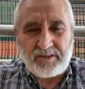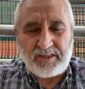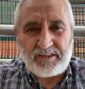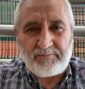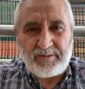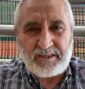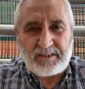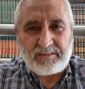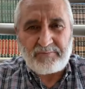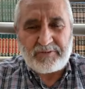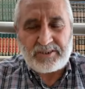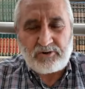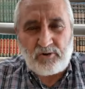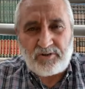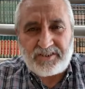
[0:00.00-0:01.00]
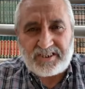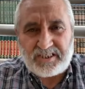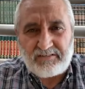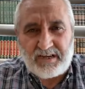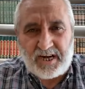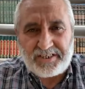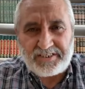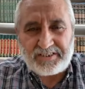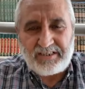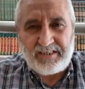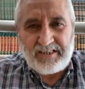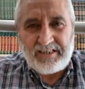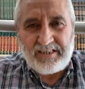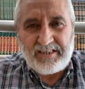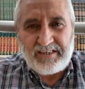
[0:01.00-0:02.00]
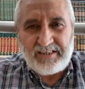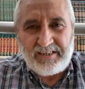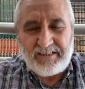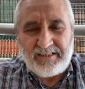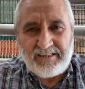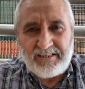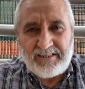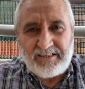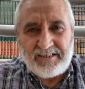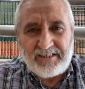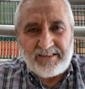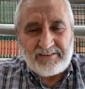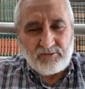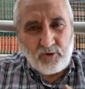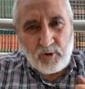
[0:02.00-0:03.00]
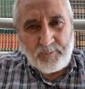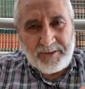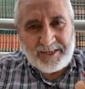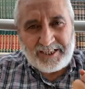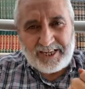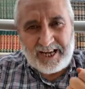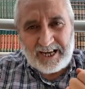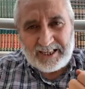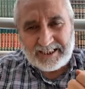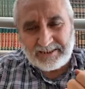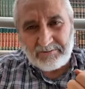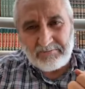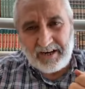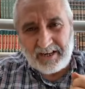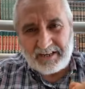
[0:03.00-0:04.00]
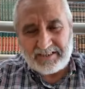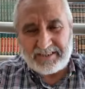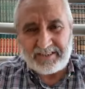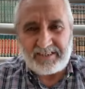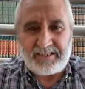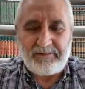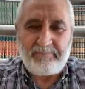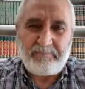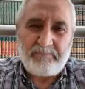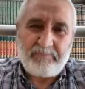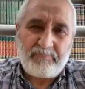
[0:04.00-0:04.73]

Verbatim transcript: E, bir psikolojisi var. Doping lazım ara sıra.